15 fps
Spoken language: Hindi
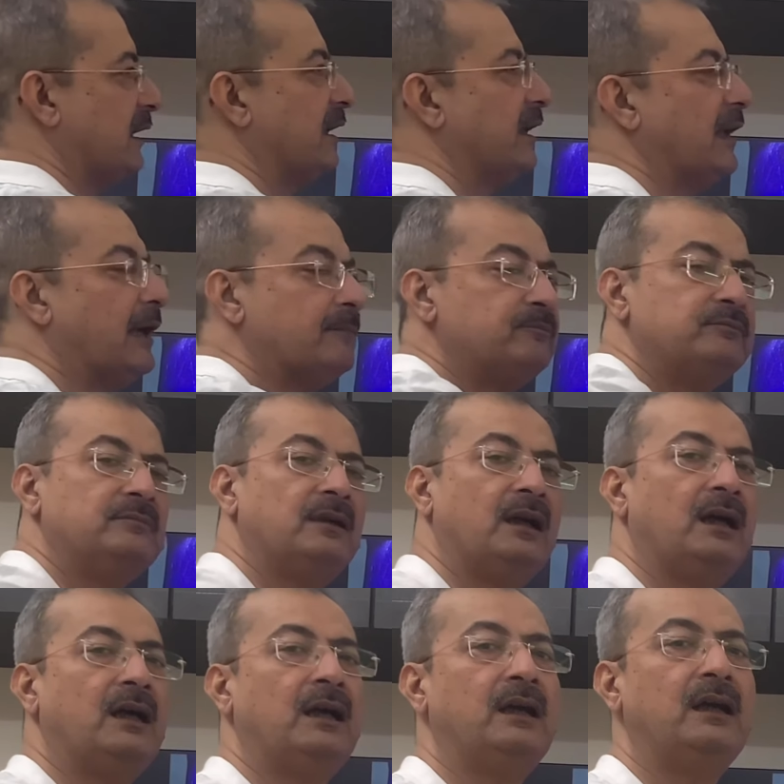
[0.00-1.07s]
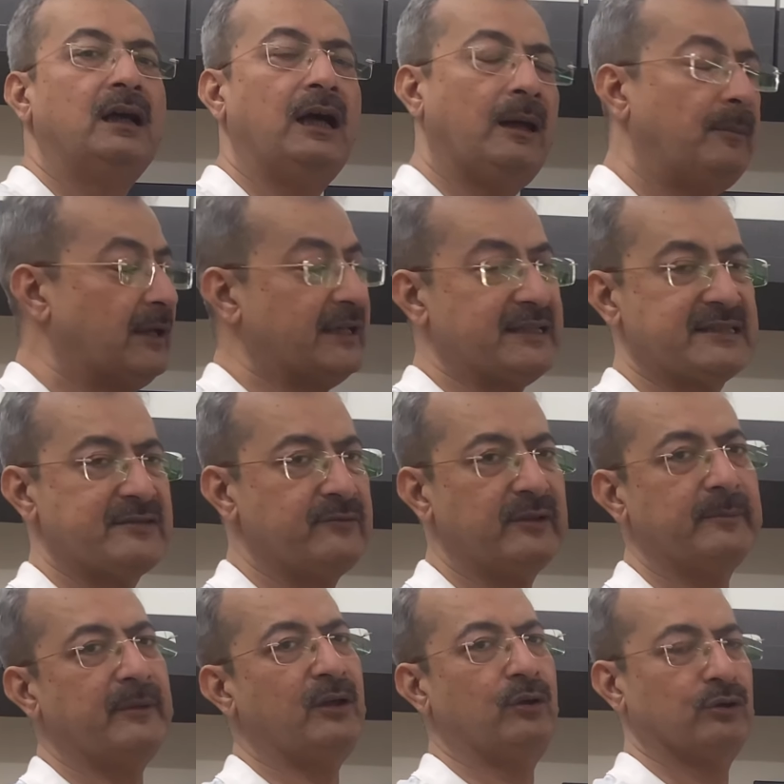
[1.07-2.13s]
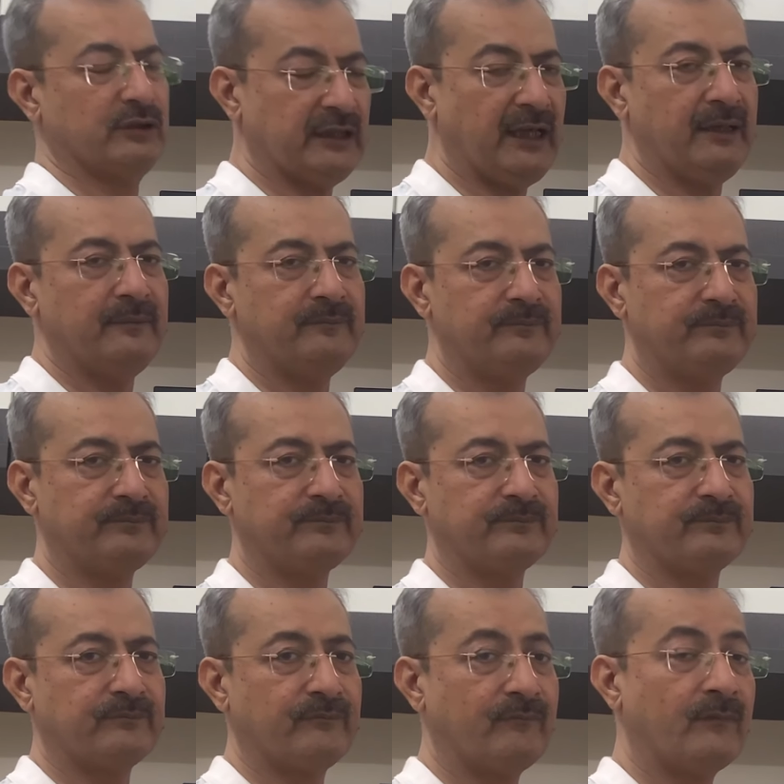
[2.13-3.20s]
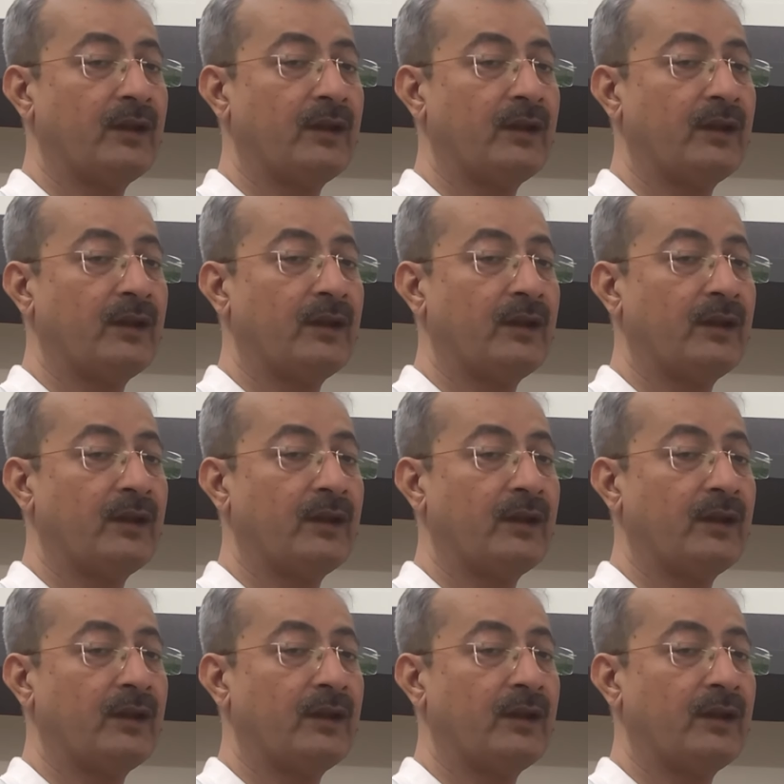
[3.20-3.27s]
धन लाभ हमारे जीवन में होता है